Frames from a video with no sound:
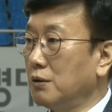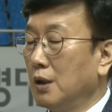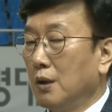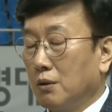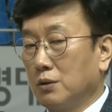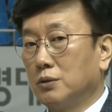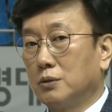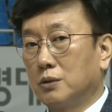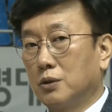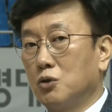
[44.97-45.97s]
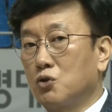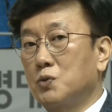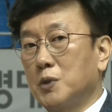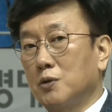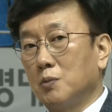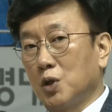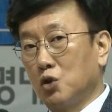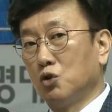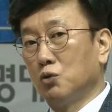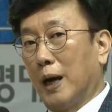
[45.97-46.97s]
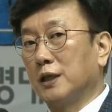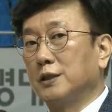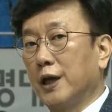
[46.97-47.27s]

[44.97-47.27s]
네. 그, 걸 60점대 밑으로 막은